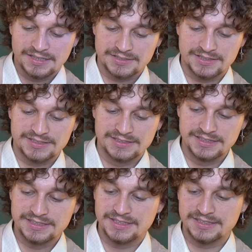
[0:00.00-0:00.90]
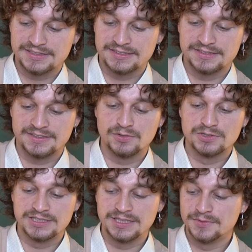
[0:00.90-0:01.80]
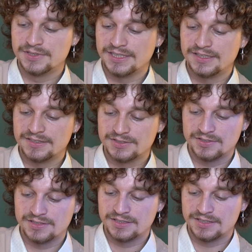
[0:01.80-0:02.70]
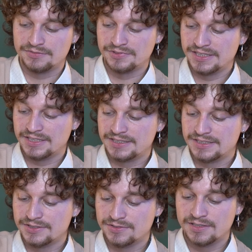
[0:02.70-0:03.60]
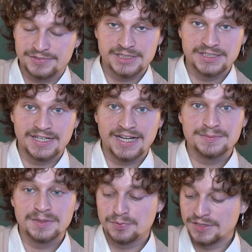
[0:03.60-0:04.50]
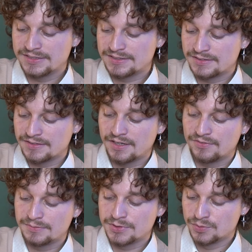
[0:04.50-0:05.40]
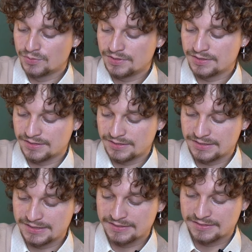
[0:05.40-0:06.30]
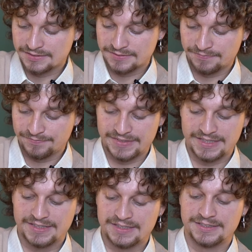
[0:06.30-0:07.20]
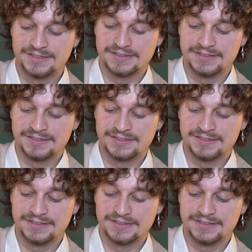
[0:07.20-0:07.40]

Also das ist nicht das äh, OG-Modell, sondern die Reissue. Verschiedene Animal Prints auf dem Schuh, äh, diese ja,